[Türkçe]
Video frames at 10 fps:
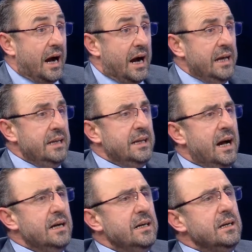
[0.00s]

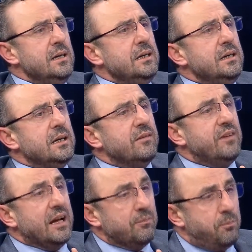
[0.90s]
kaynağı
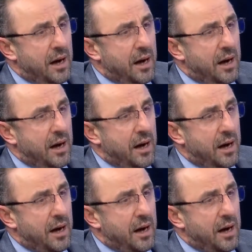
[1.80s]
ve